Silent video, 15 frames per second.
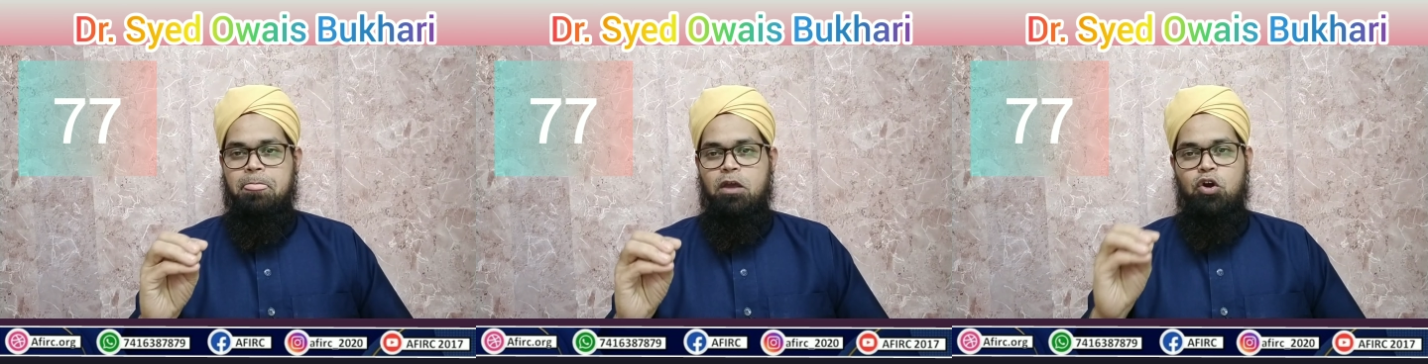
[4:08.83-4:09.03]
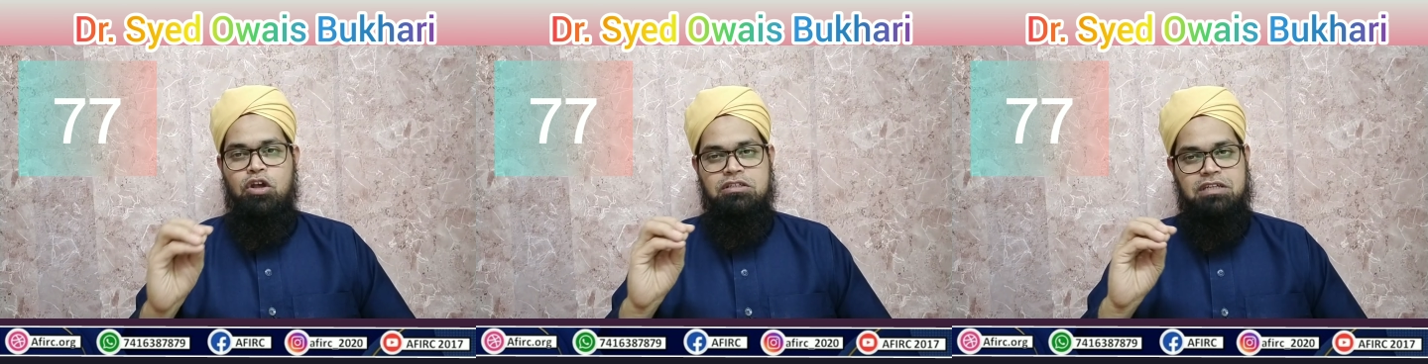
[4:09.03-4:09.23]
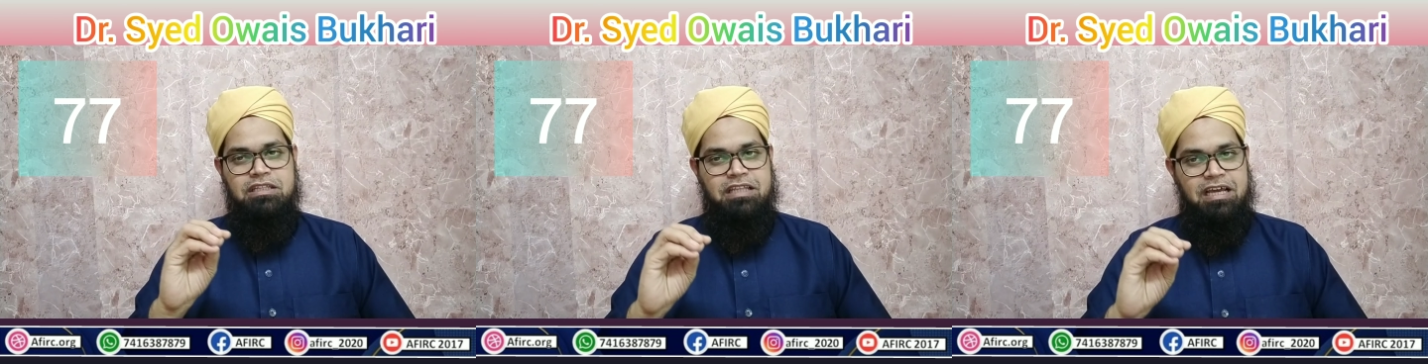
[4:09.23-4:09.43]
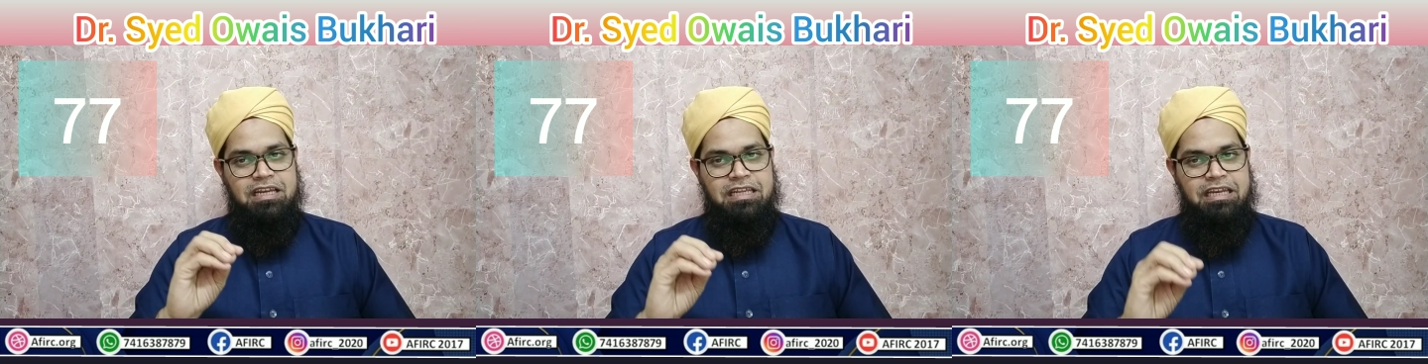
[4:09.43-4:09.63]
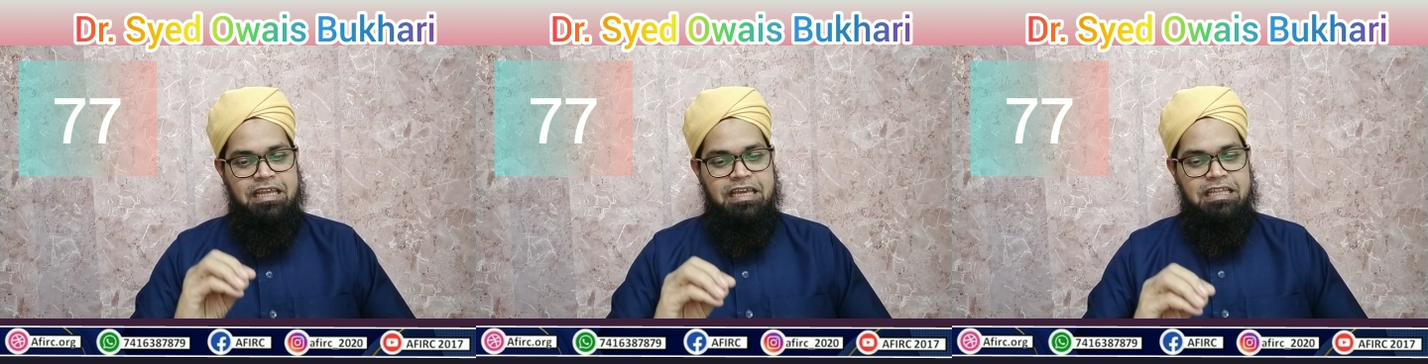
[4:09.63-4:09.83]
और हज़रत
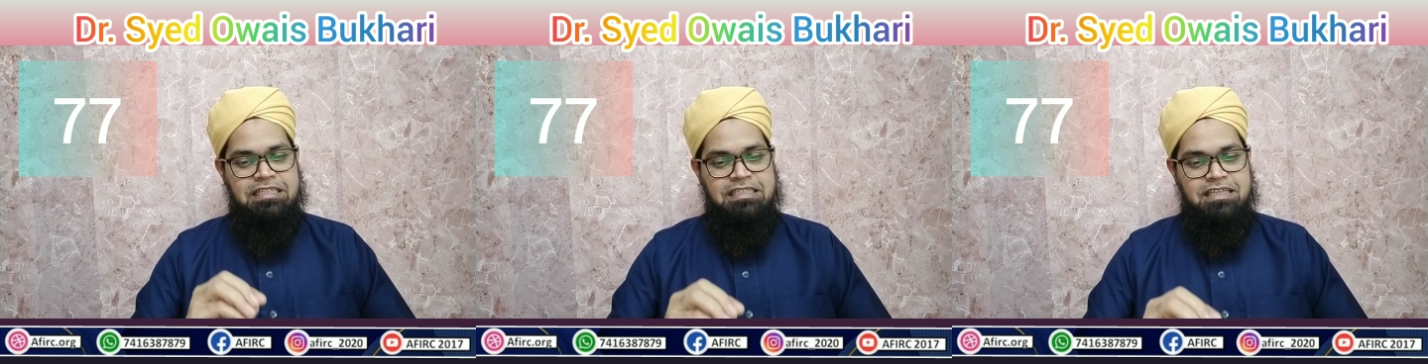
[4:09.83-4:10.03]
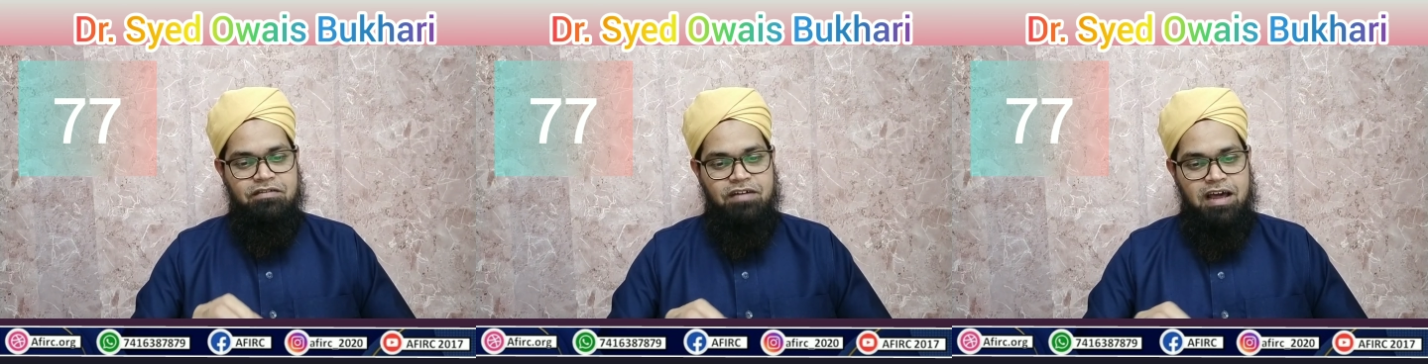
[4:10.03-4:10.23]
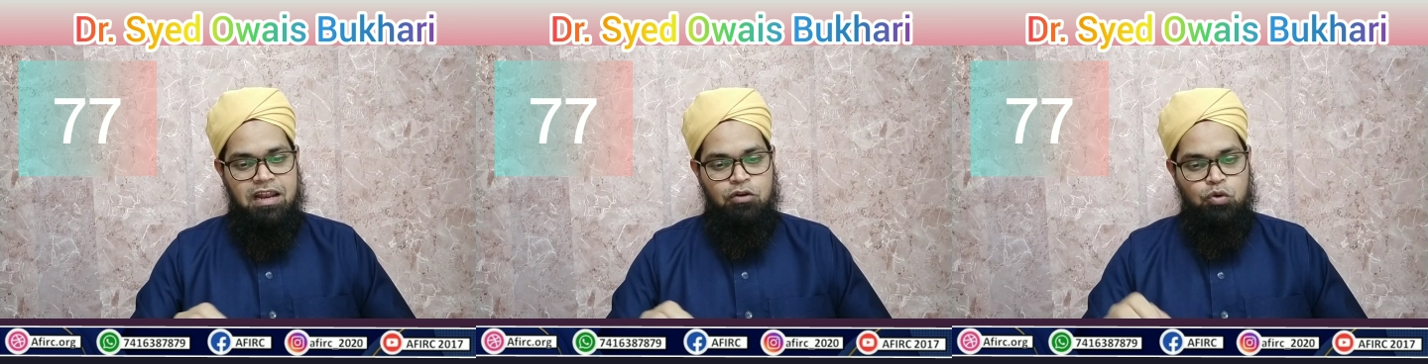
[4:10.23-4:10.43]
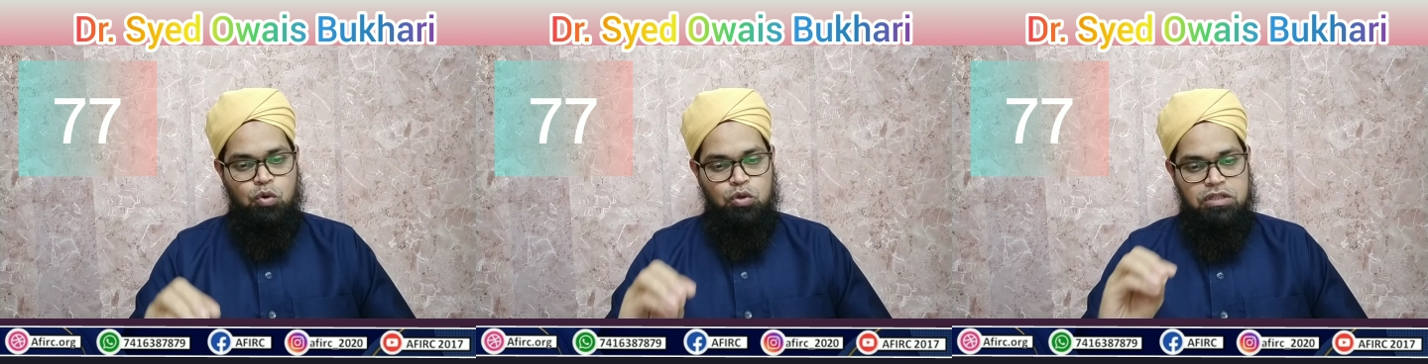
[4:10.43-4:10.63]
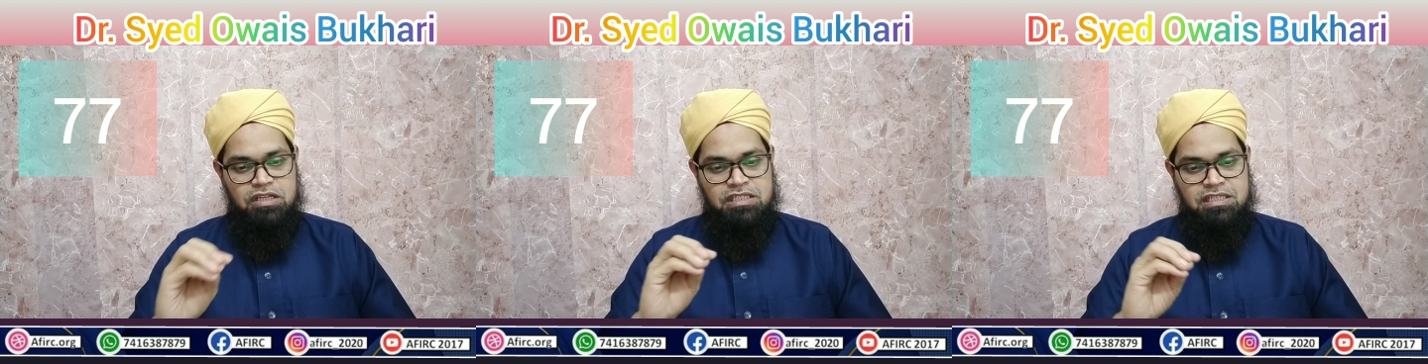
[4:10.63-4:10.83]
अली ने इन सवालों
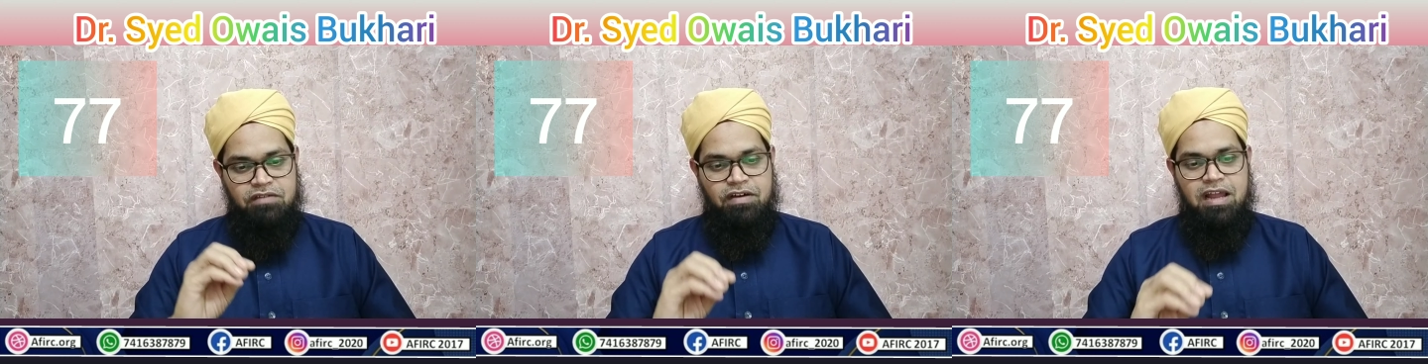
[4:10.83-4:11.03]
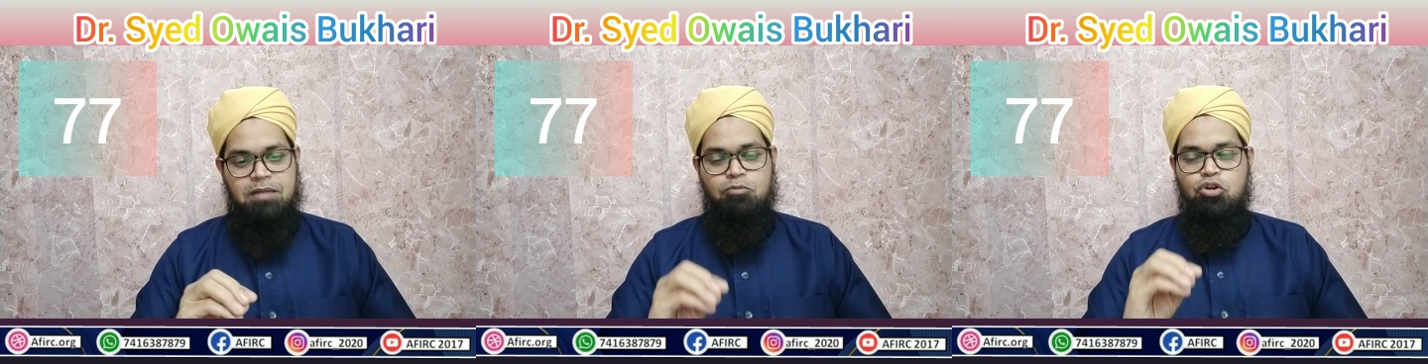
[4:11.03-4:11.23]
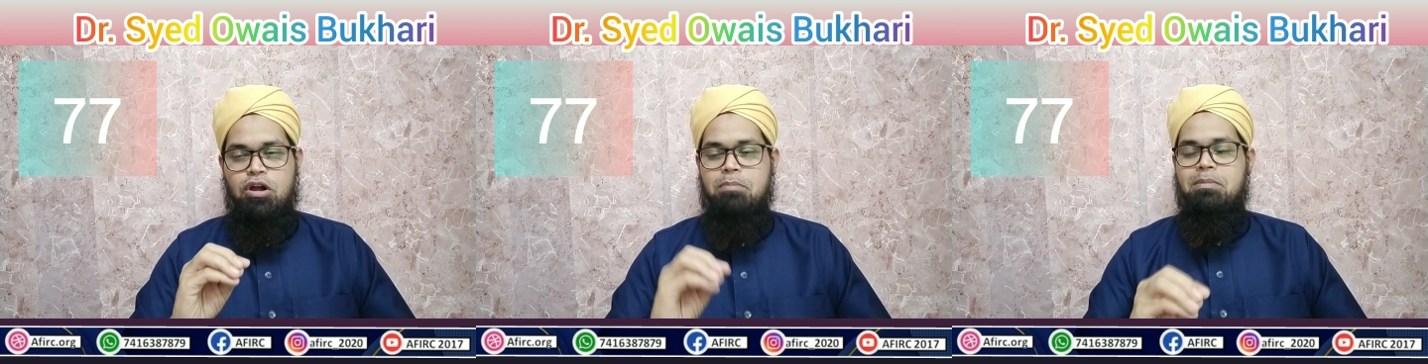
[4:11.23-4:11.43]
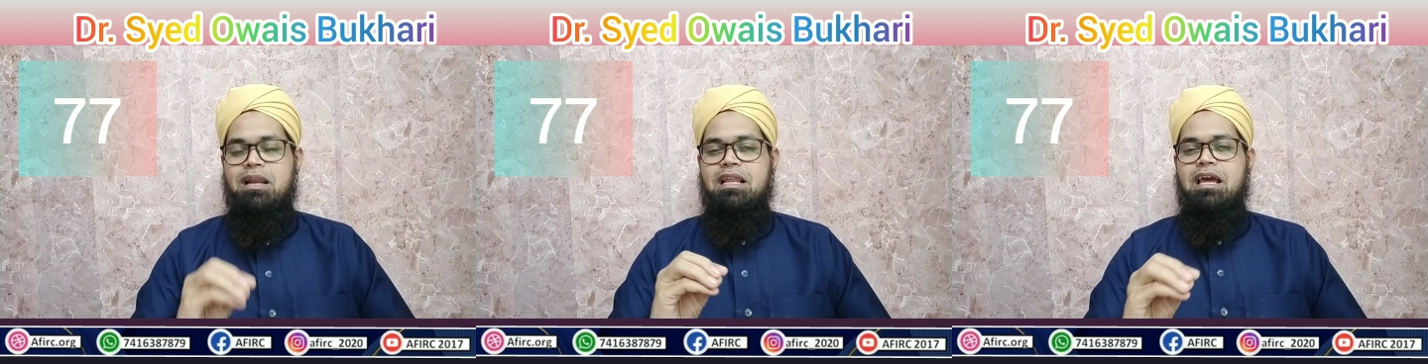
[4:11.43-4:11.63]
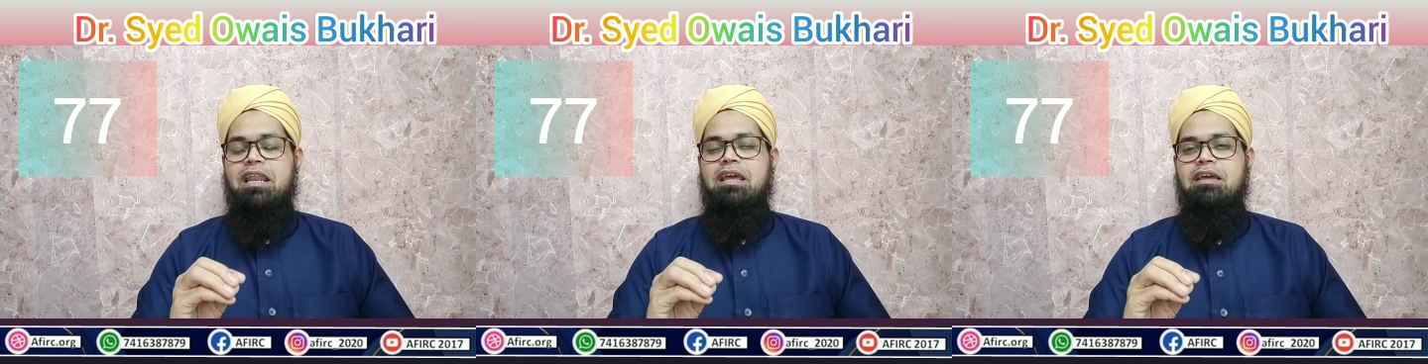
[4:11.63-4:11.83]
को दस सवाल
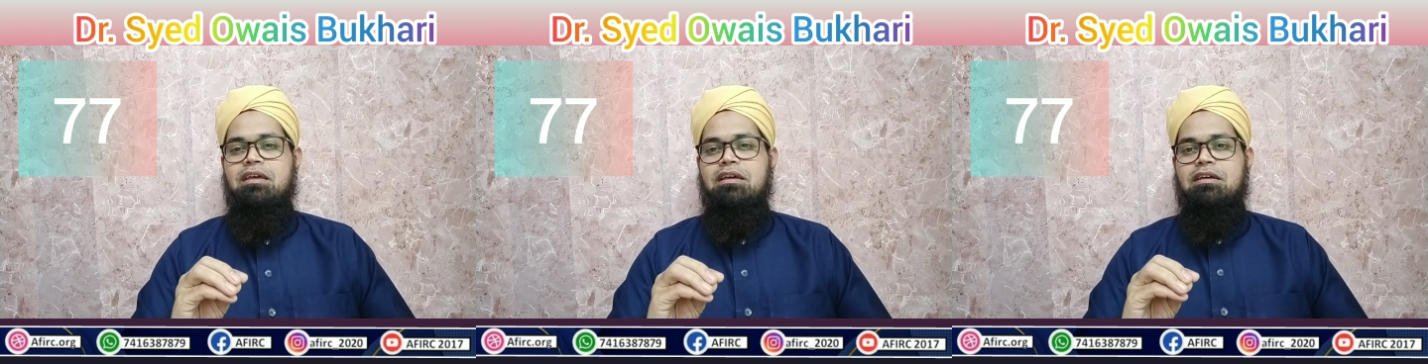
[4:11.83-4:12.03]
मुकम्मल करे